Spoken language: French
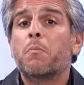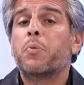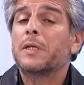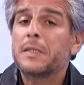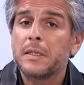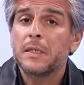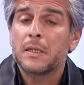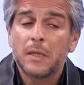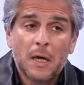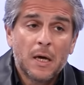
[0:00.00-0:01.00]

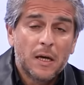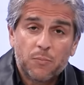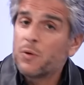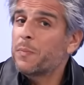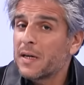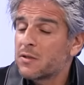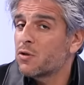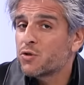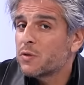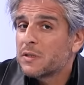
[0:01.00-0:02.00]
politique et puis par
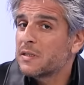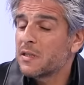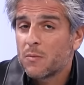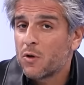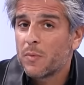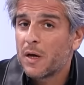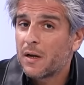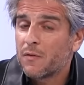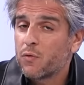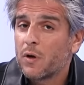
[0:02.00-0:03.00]
extension nécessairement bah, à
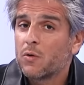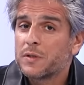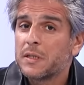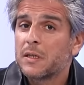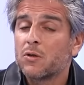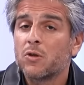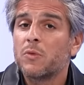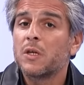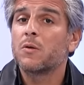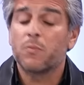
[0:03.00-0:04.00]
la fois aussi
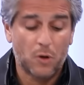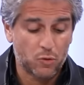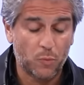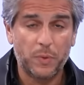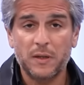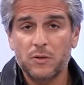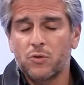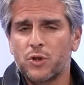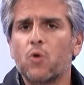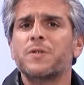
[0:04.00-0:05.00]
économique quand on parle d'un
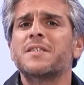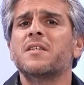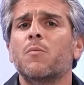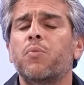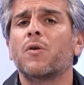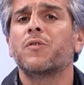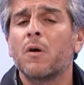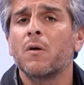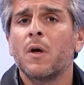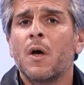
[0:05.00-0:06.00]
sujet aussi important,